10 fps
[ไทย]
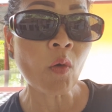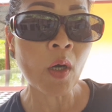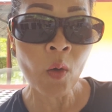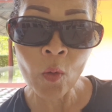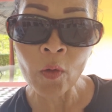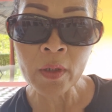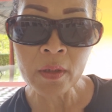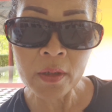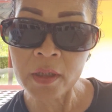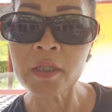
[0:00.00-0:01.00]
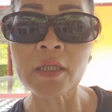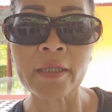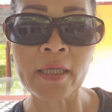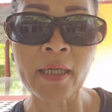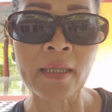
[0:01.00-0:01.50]
ออกก็ฮ้อน อื้อเลย
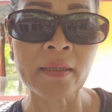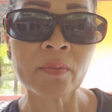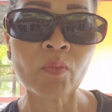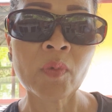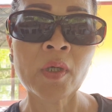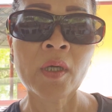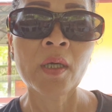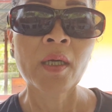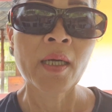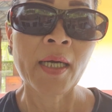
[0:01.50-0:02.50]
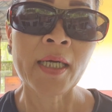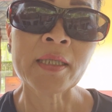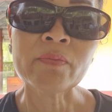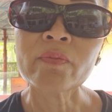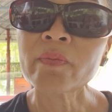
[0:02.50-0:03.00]
เด้อค่ะ อัน
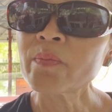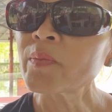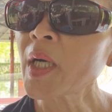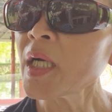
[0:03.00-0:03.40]
ก็